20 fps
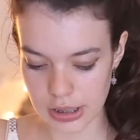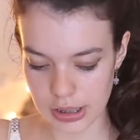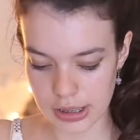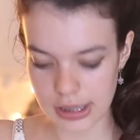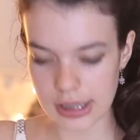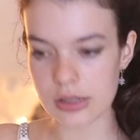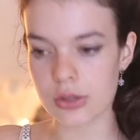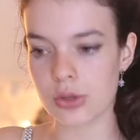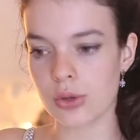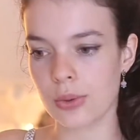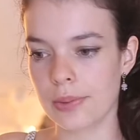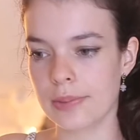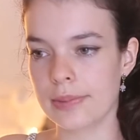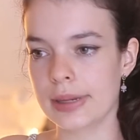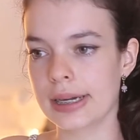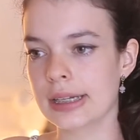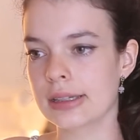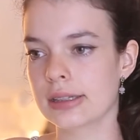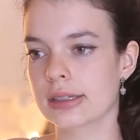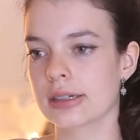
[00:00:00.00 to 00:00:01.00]
E a
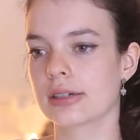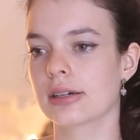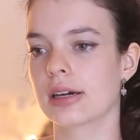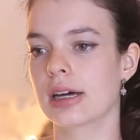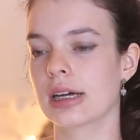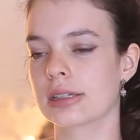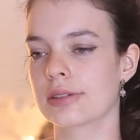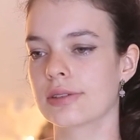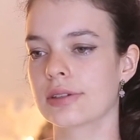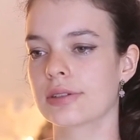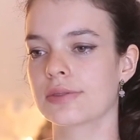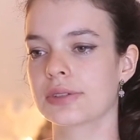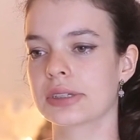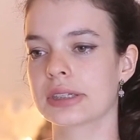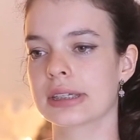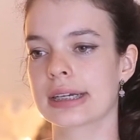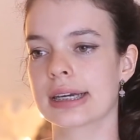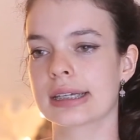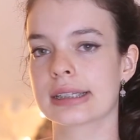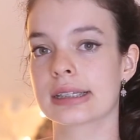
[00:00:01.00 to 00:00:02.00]
submeta, às vezes
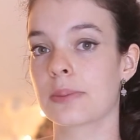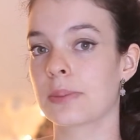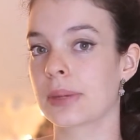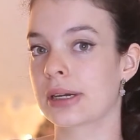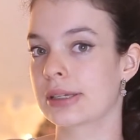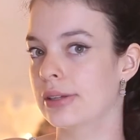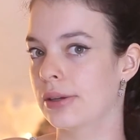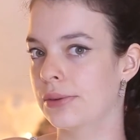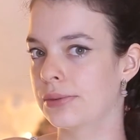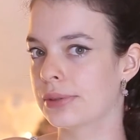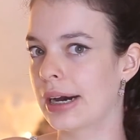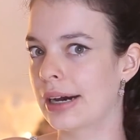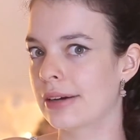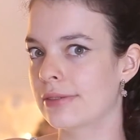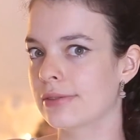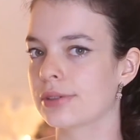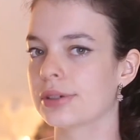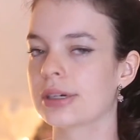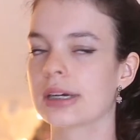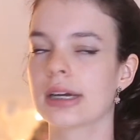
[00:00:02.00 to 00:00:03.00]
você quer ser mais
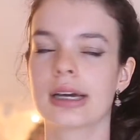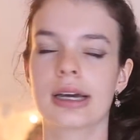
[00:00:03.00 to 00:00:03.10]
saudável,